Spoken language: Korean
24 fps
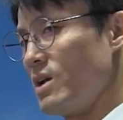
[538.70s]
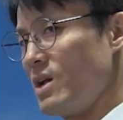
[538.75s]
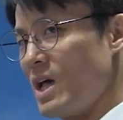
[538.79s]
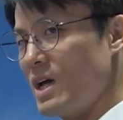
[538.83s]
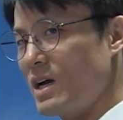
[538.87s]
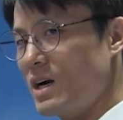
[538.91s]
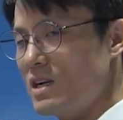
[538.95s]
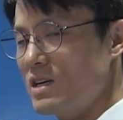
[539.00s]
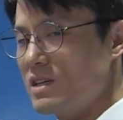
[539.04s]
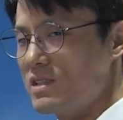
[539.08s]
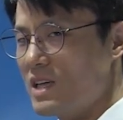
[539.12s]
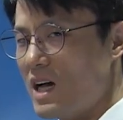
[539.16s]

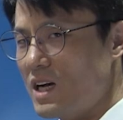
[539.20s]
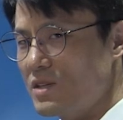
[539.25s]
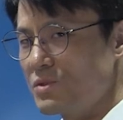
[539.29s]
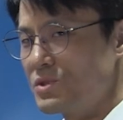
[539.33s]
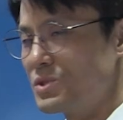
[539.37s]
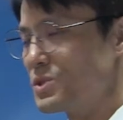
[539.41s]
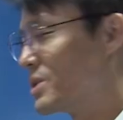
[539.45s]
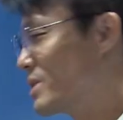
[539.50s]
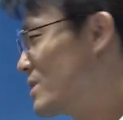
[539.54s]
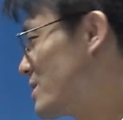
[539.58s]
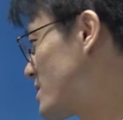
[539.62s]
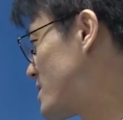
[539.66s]
헷갈리게 딱
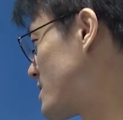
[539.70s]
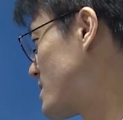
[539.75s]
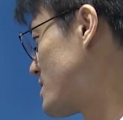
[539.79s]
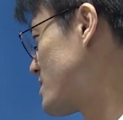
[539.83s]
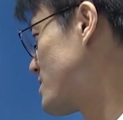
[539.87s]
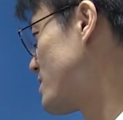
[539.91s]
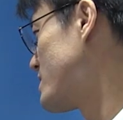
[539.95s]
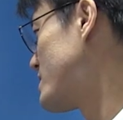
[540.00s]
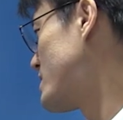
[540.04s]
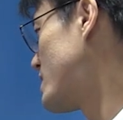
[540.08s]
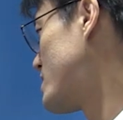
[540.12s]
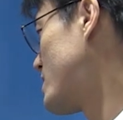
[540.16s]
붙죠.
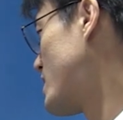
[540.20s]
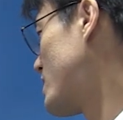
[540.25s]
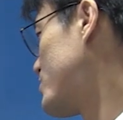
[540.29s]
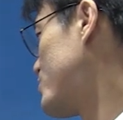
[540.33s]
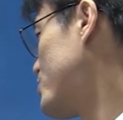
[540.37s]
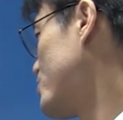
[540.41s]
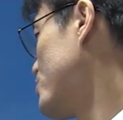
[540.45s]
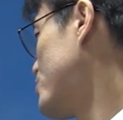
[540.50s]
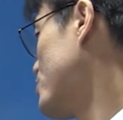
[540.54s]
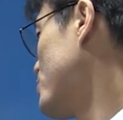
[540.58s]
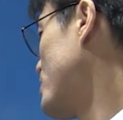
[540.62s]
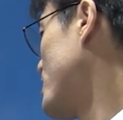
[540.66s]
그런 이야기가
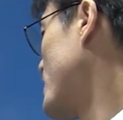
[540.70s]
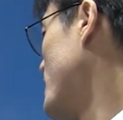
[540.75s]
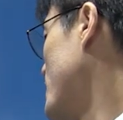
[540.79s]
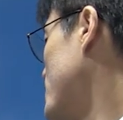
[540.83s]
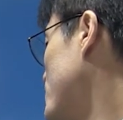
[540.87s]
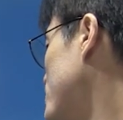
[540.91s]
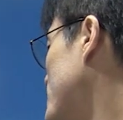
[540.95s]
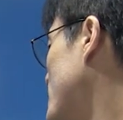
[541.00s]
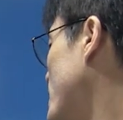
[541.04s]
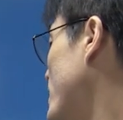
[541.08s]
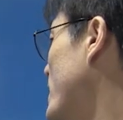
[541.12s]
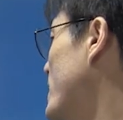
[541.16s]
쭉
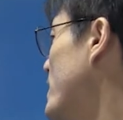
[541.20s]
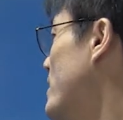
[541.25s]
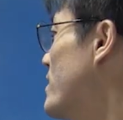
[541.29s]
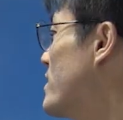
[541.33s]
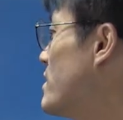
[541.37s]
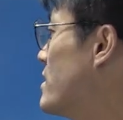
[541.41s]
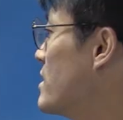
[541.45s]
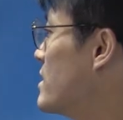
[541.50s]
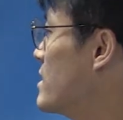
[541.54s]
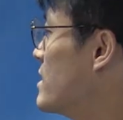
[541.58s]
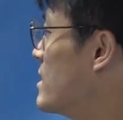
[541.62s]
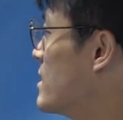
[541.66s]
계속
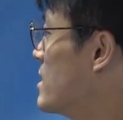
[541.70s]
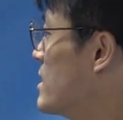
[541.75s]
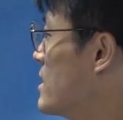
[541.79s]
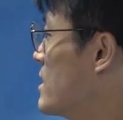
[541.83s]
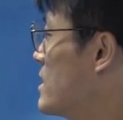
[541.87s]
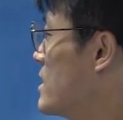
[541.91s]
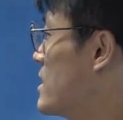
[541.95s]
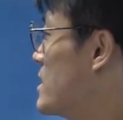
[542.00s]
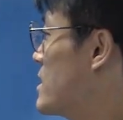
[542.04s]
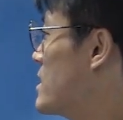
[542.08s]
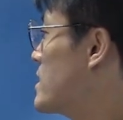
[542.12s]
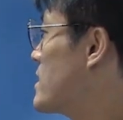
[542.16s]
나와요.
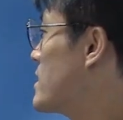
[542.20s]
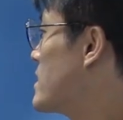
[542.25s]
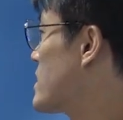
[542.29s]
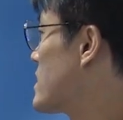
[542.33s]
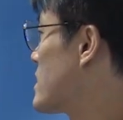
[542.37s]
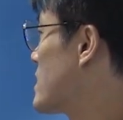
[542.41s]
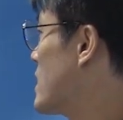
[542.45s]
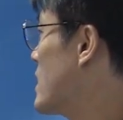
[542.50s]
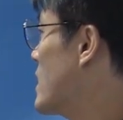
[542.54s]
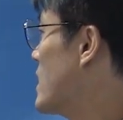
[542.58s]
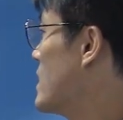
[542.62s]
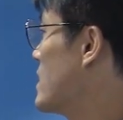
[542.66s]

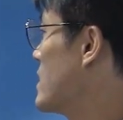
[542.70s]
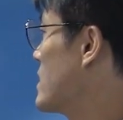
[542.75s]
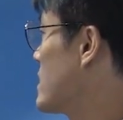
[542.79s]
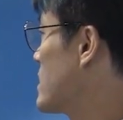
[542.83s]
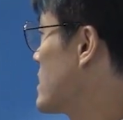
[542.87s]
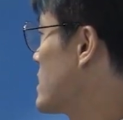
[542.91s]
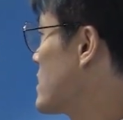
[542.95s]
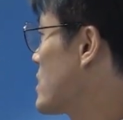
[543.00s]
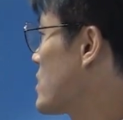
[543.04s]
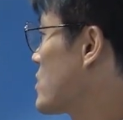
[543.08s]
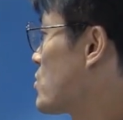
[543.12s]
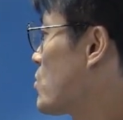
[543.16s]
그러니까
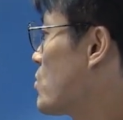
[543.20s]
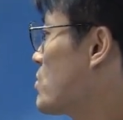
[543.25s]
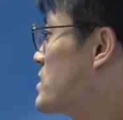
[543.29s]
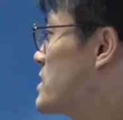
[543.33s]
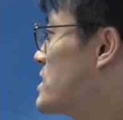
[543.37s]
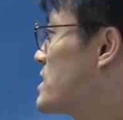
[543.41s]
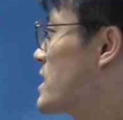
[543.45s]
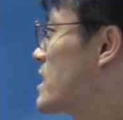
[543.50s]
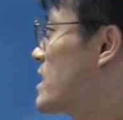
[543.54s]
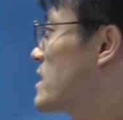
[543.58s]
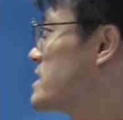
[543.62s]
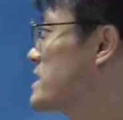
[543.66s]

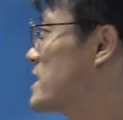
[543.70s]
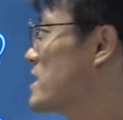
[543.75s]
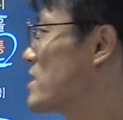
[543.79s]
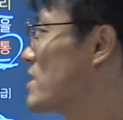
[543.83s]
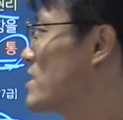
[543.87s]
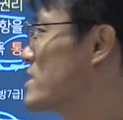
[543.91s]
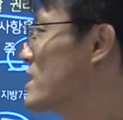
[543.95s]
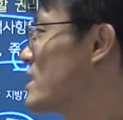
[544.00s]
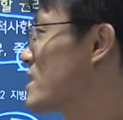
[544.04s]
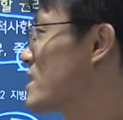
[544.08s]
통신계약 체결